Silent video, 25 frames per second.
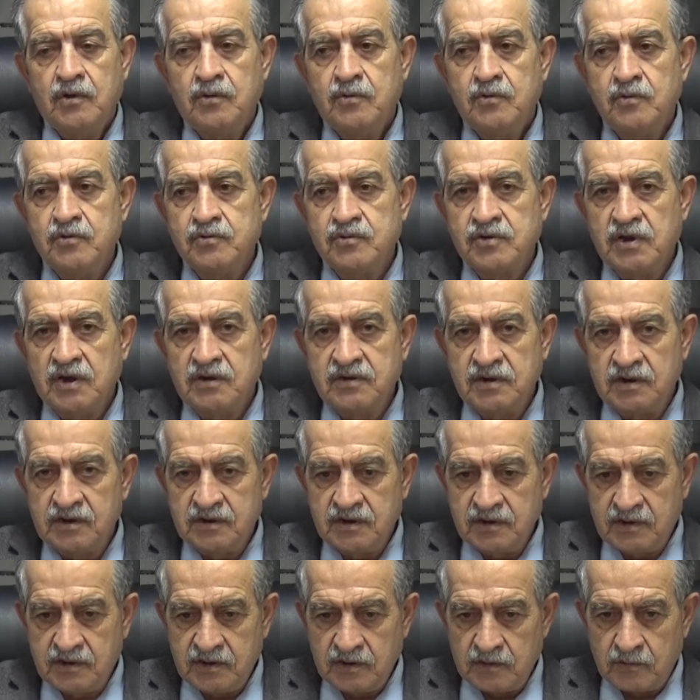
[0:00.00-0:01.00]

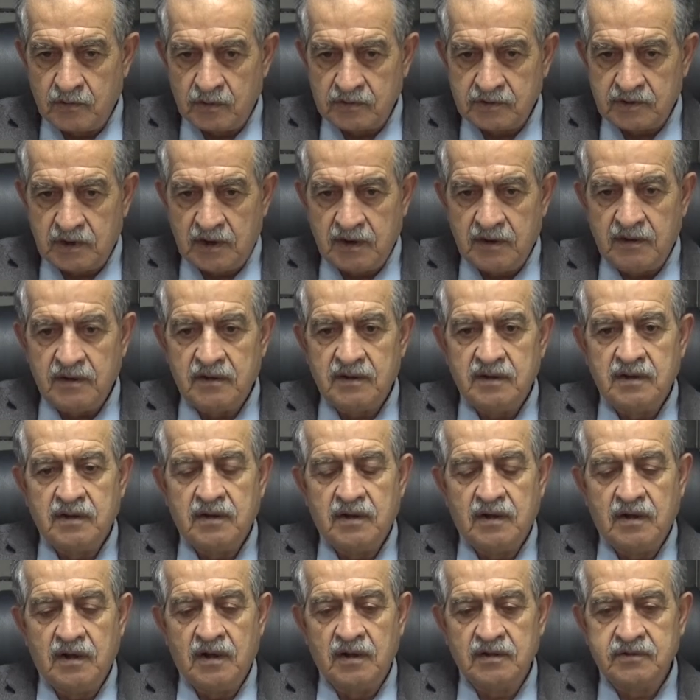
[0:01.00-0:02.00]

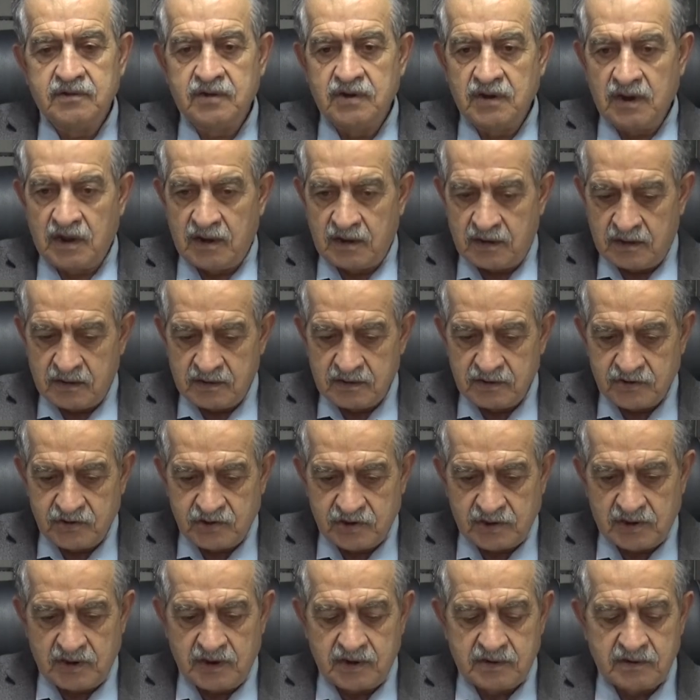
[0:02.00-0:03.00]
%42.6'ya
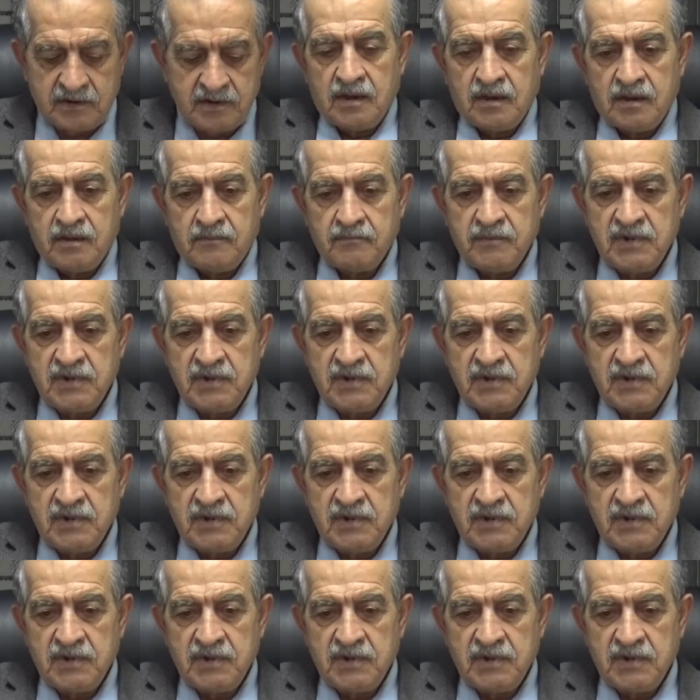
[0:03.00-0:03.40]
çıkarttı.